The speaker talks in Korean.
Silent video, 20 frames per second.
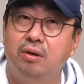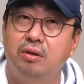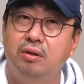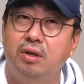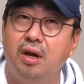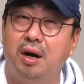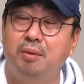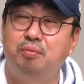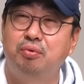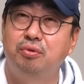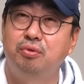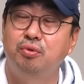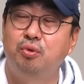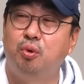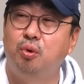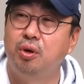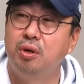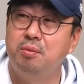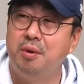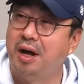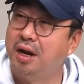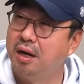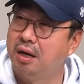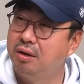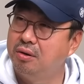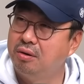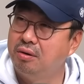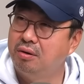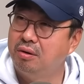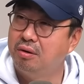근데 앞으로도 공연이
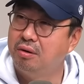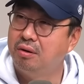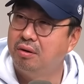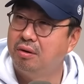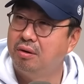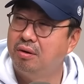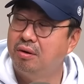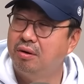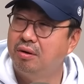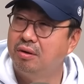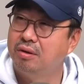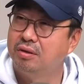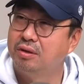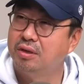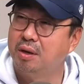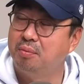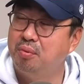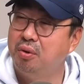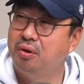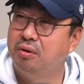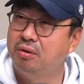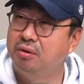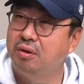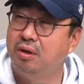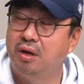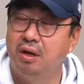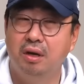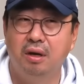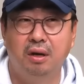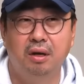많아요. 아, 그렇게 잡혀 있는
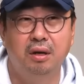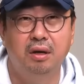게 네.